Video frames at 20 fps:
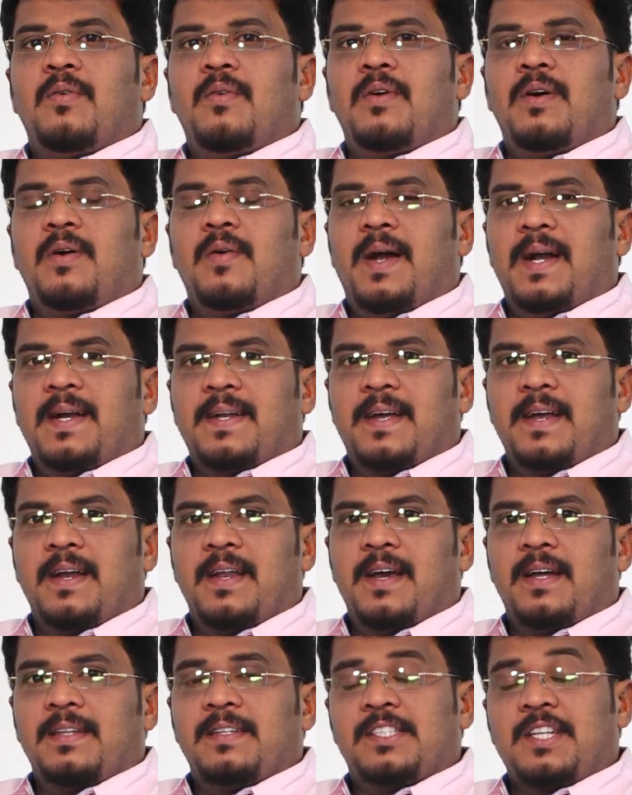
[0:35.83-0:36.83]
உங்கள்
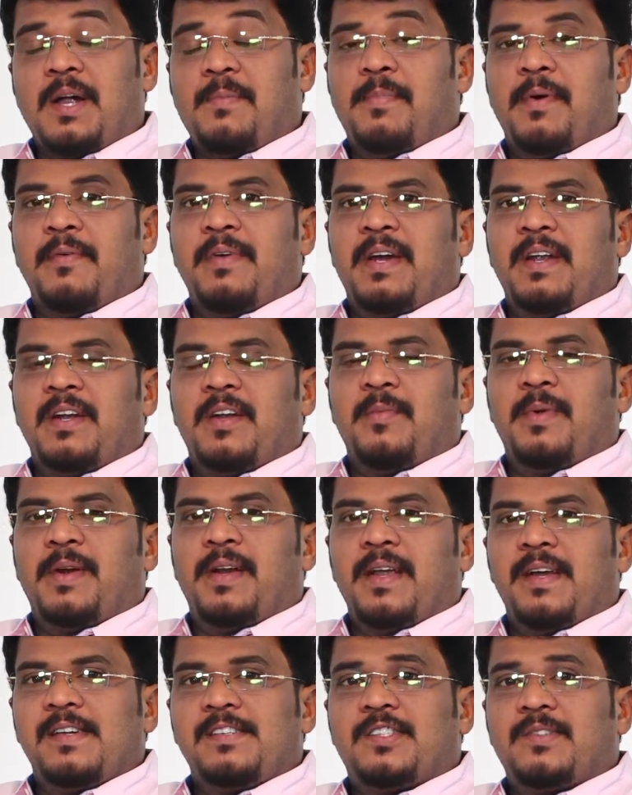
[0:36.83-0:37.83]
வாழ்க்கையிலையும் அது சம்பவிக்கட்டும்
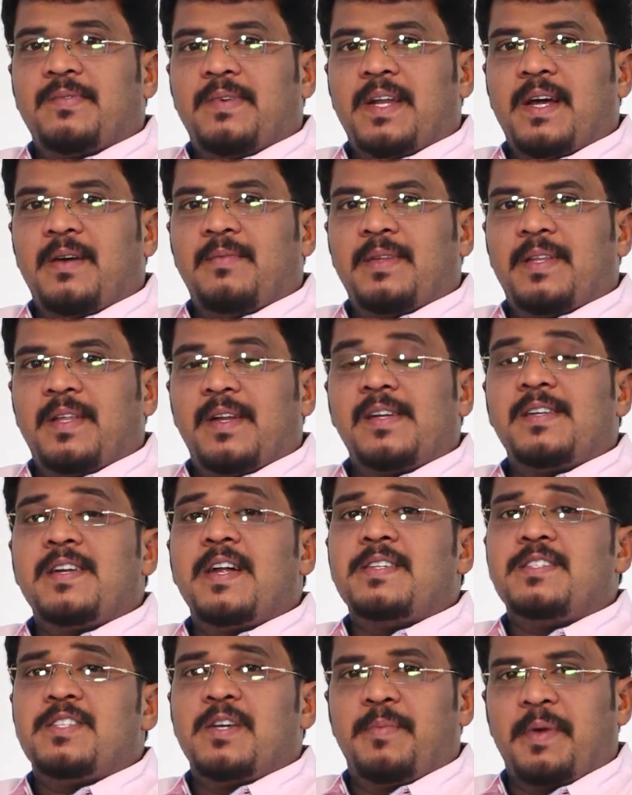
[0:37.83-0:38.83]
என்று இயேசுவி நாமத்தில்
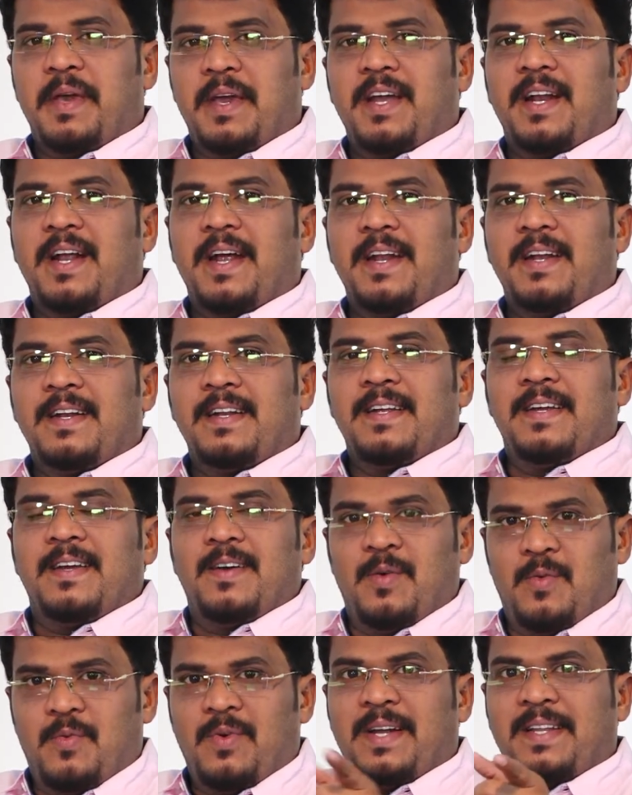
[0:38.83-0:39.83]
நான் ஜெபிக்கிறேன்
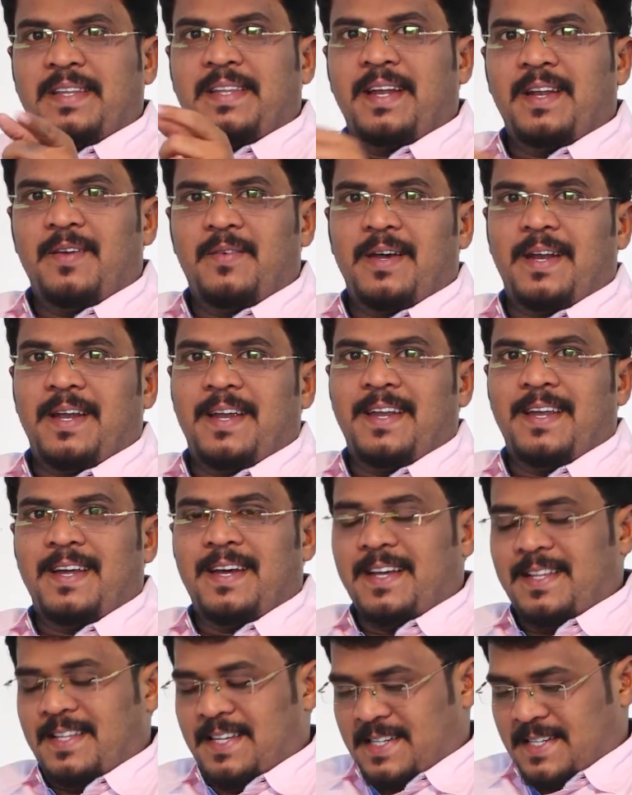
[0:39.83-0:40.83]
வார்த்தையில் வரேன்
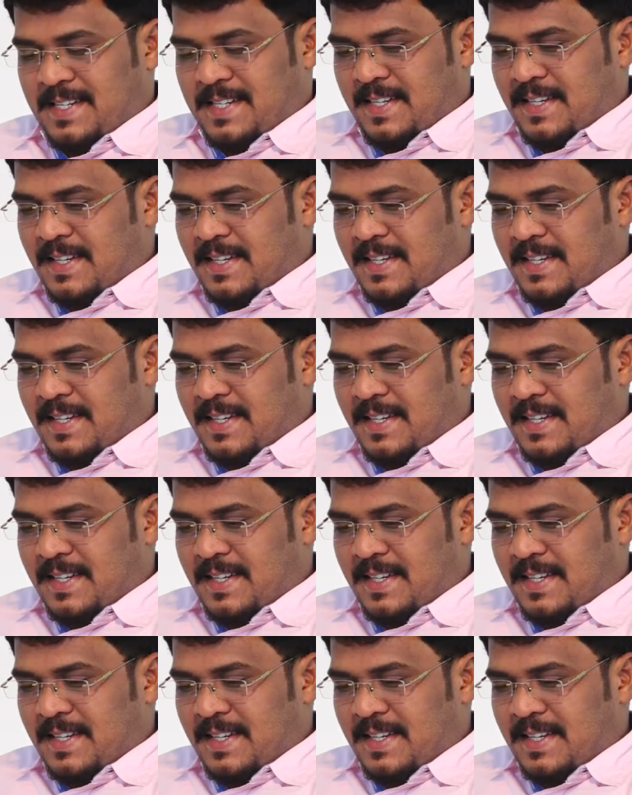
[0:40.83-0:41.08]
அதுக்கு